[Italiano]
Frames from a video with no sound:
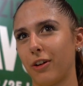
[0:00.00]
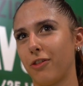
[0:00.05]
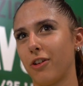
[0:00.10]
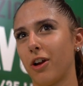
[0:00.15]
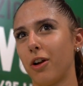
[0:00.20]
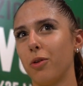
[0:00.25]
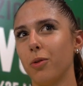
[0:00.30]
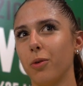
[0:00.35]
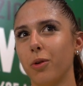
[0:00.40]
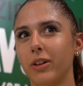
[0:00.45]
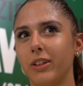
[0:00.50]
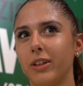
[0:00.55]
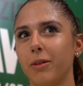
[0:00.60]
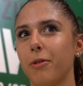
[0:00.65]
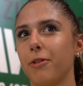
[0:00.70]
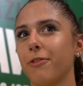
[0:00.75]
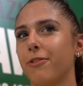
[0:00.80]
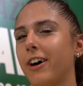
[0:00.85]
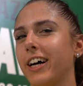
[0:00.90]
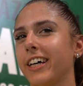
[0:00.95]
fino
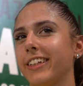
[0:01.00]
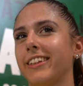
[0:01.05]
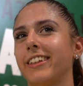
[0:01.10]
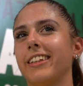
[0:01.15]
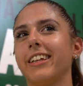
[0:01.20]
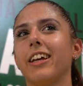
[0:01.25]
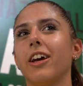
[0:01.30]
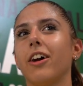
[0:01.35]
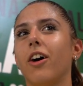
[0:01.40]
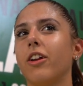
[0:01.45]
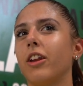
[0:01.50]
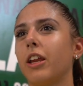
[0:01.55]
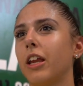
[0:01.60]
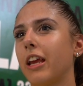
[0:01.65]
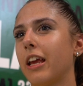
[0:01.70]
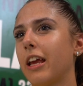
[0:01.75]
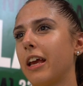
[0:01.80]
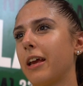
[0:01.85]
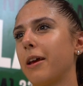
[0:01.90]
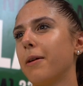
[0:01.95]
all'ultimo infatti
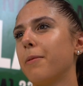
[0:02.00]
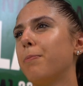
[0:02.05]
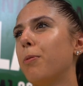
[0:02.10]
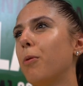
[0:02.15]
ogni